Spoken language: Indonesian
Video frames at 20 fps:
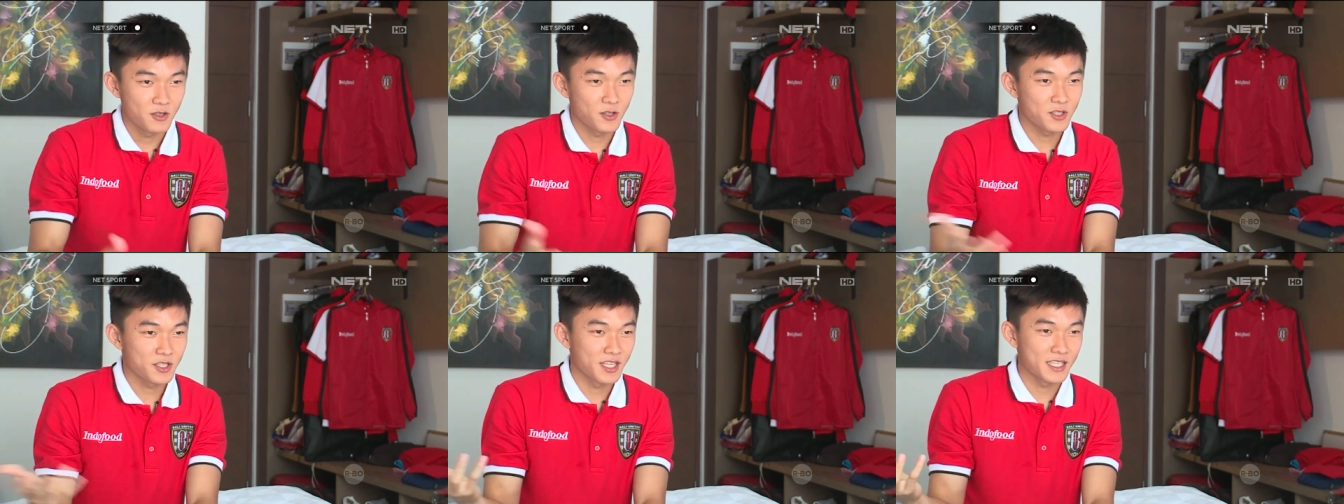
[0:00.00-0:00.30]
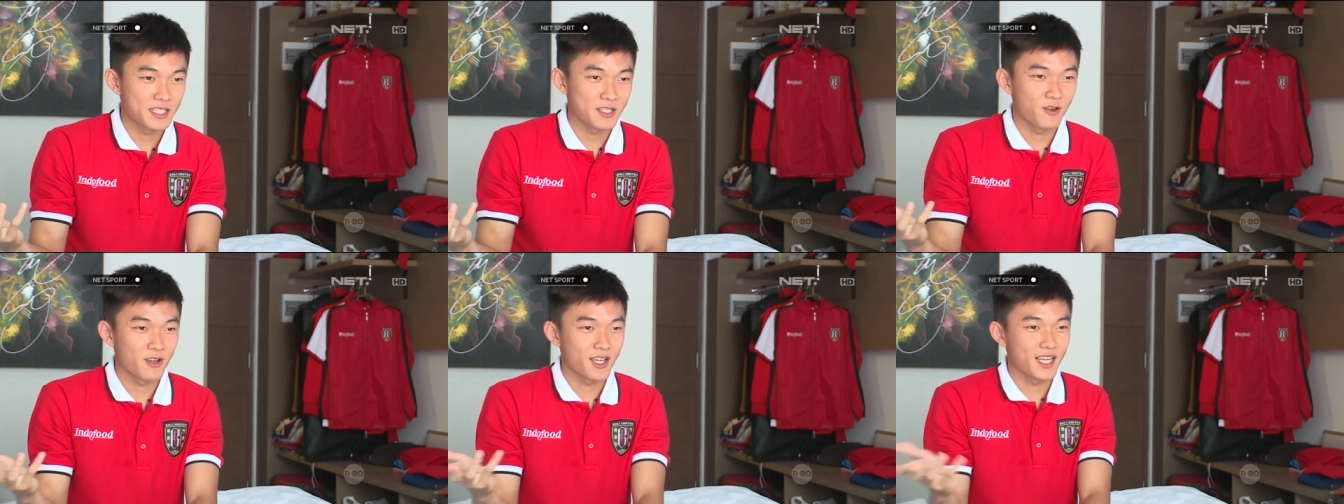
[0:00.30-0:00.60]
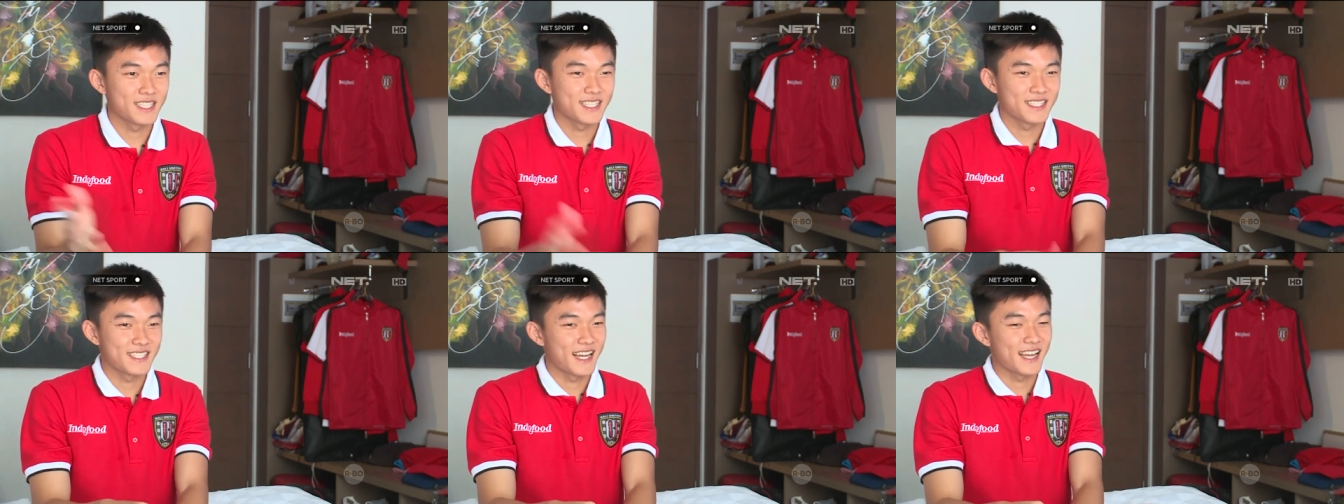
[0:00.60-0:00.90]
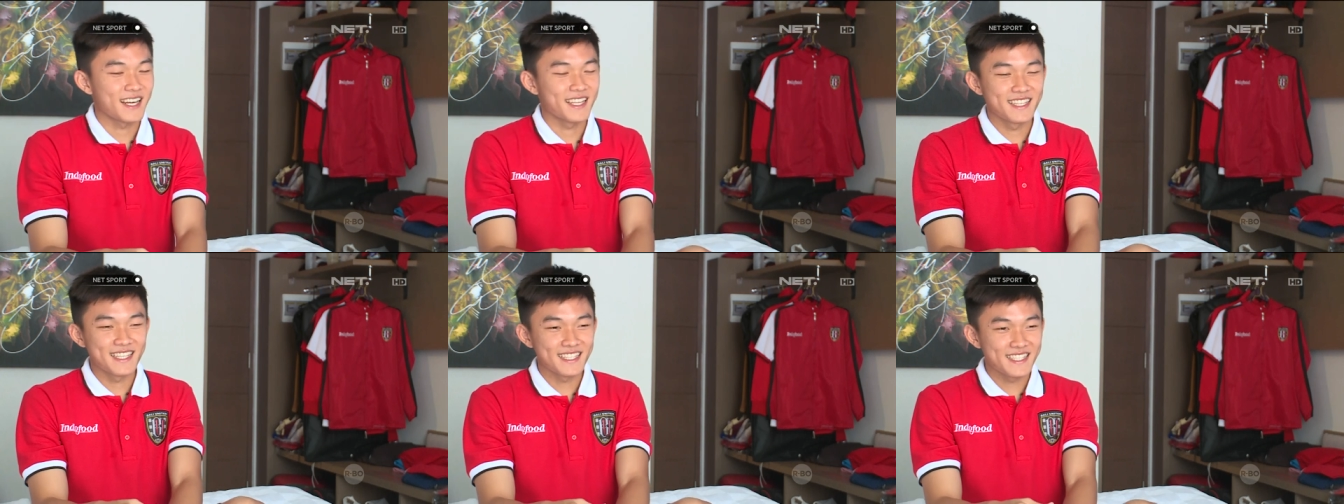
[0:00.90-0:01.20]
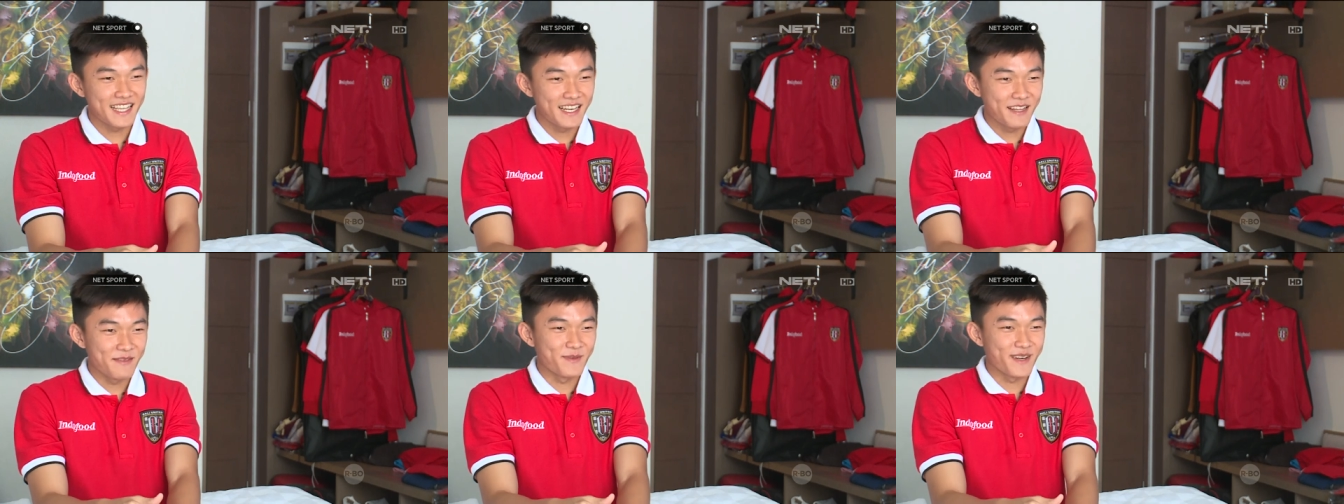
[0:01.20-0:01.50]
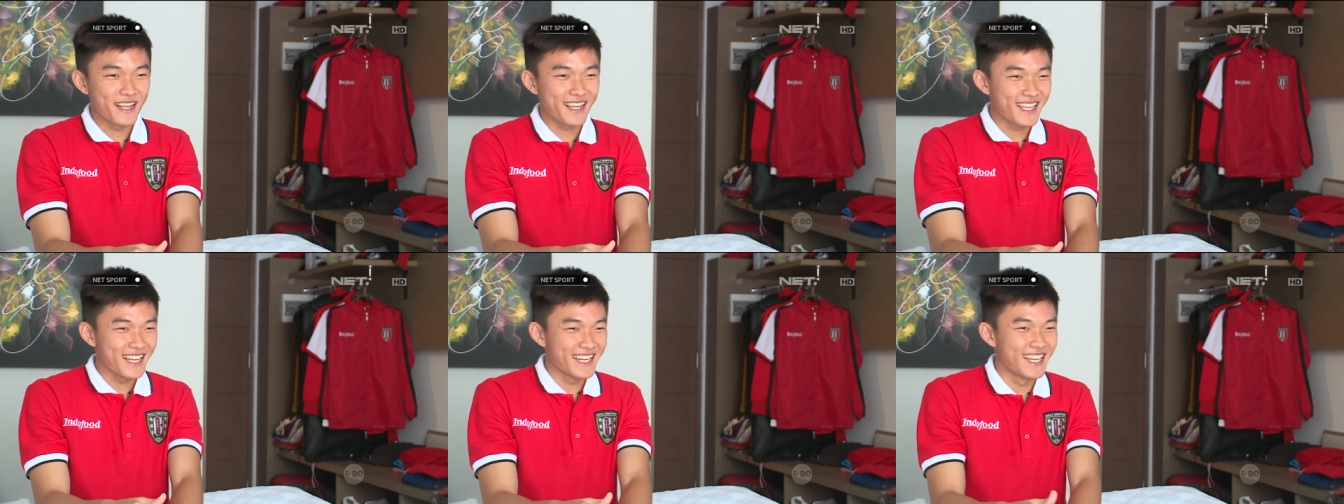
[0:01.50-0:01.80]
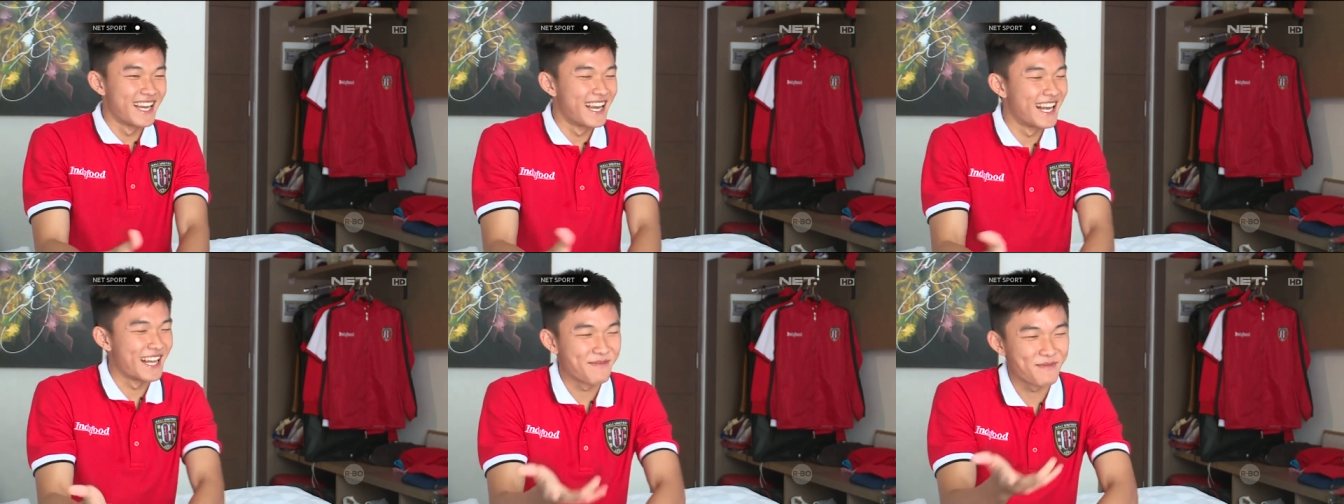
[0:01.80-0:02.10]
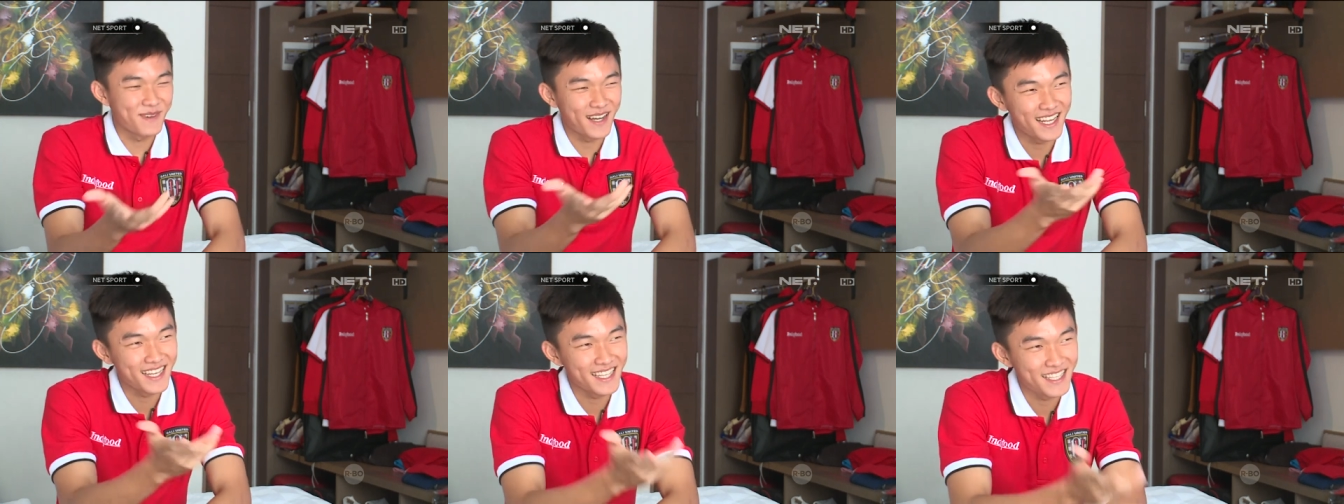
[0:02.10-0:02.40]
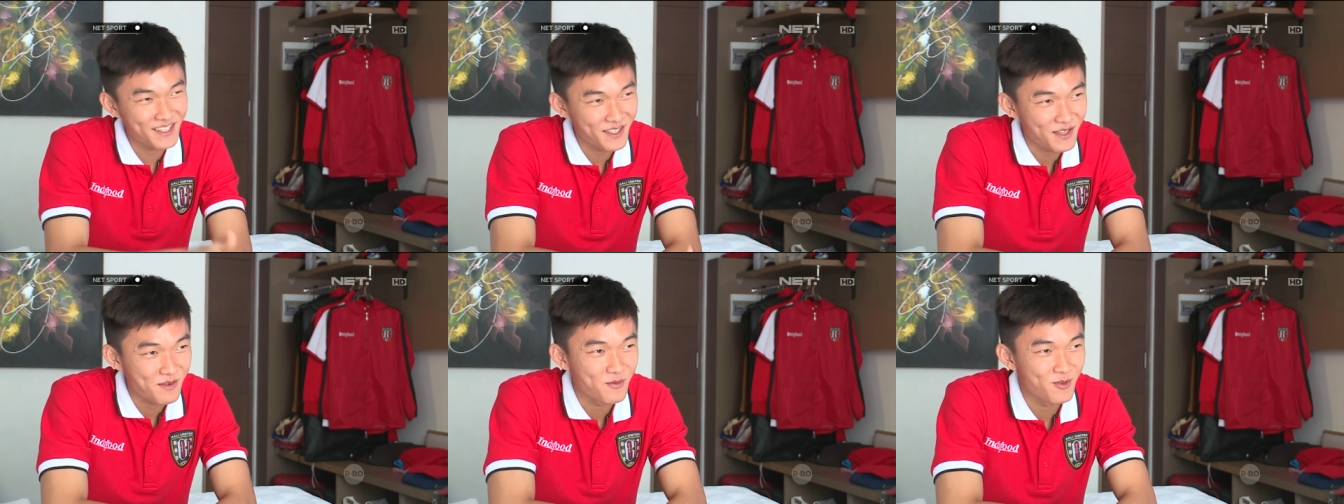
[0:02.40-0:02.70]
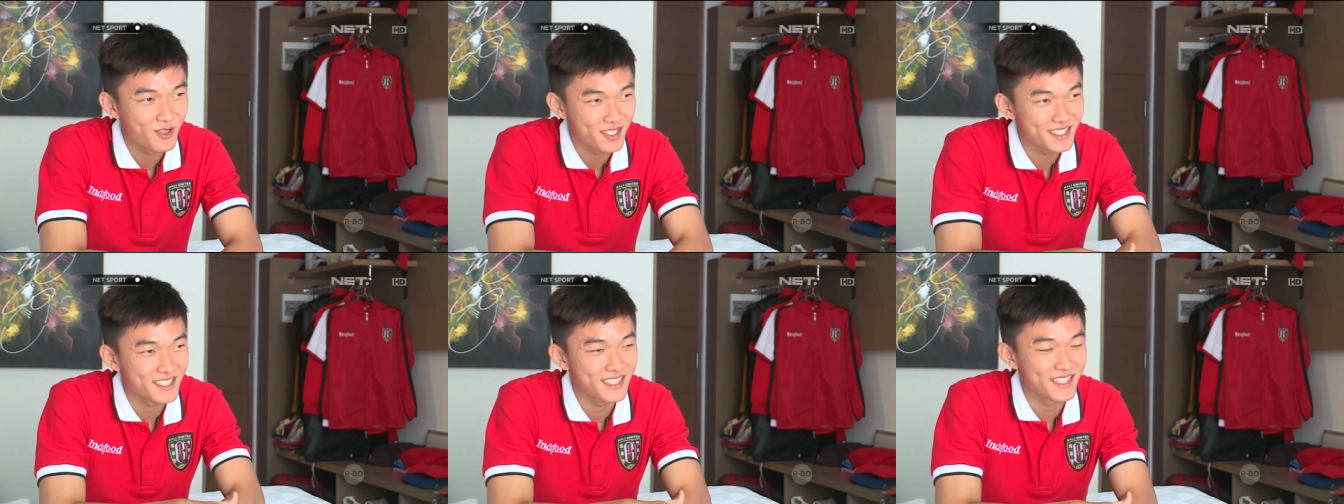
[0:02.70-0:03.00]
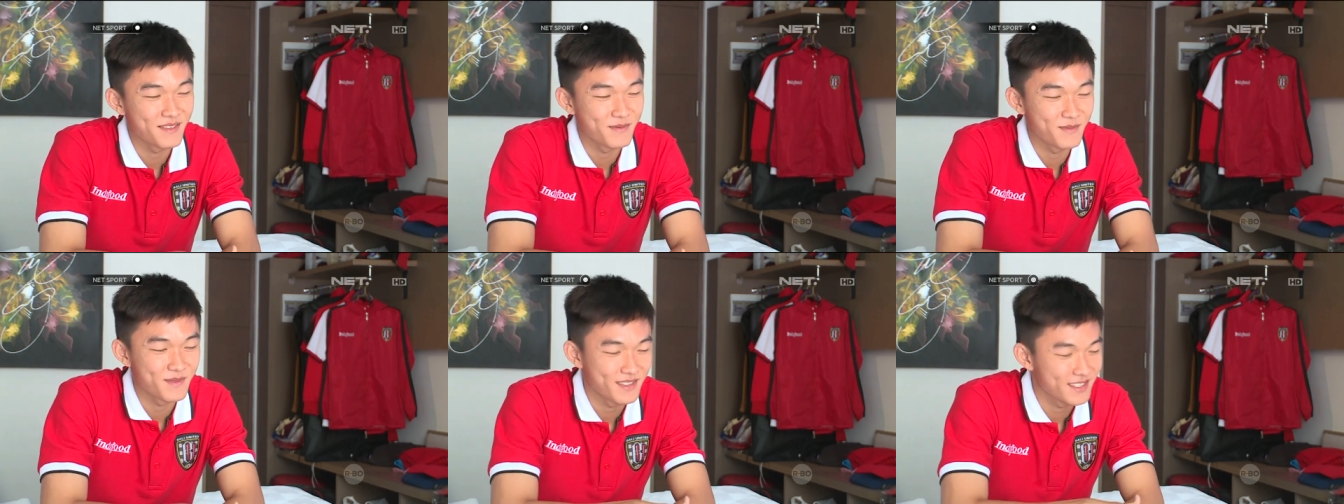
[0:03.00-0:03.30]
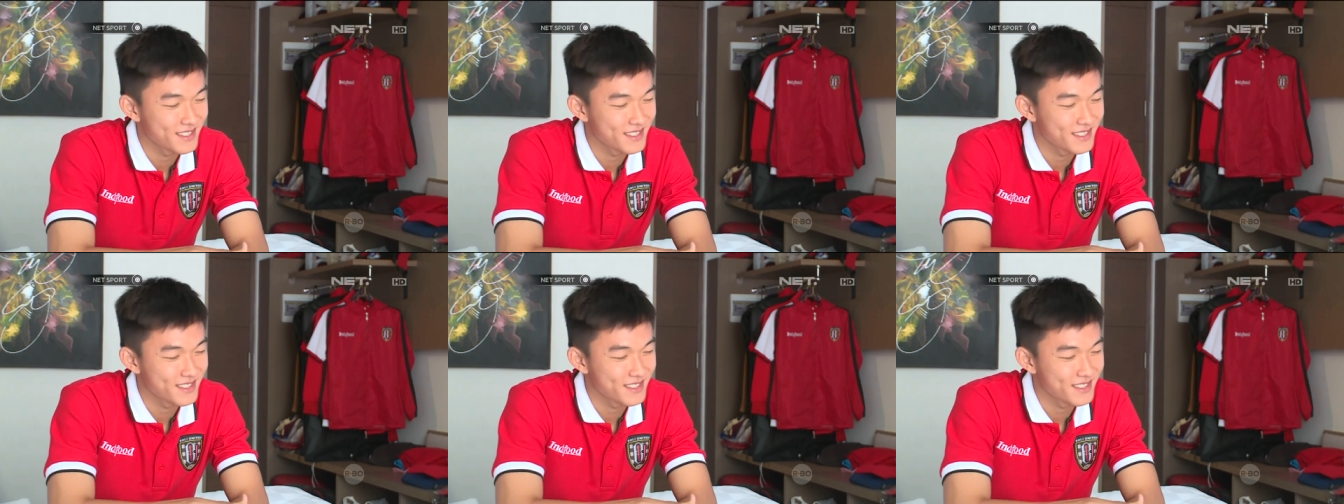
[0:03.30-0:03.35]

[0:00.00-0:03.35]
terus keesokan harinya saya lihat mereka di lapangan itu yang buat saya